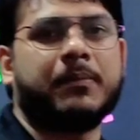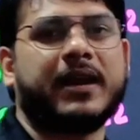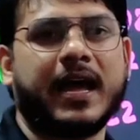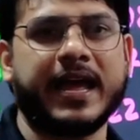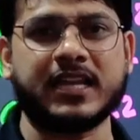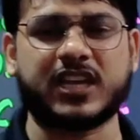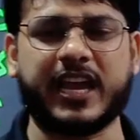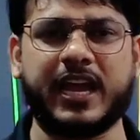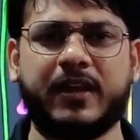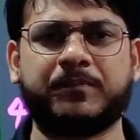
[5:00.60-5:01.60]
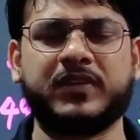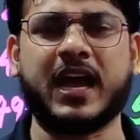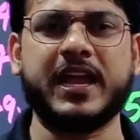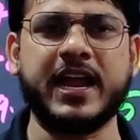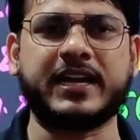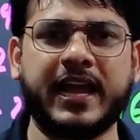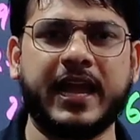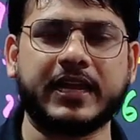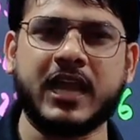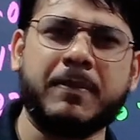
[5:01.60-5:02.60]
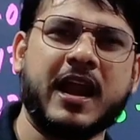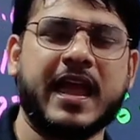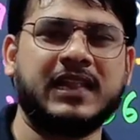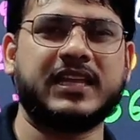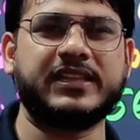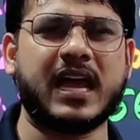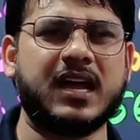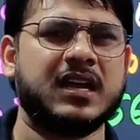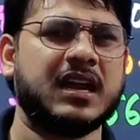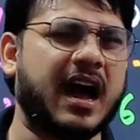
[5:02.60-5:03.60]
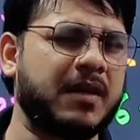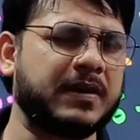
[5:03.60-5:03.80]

में ना एच है ना एट है केवल एल दे दिया हर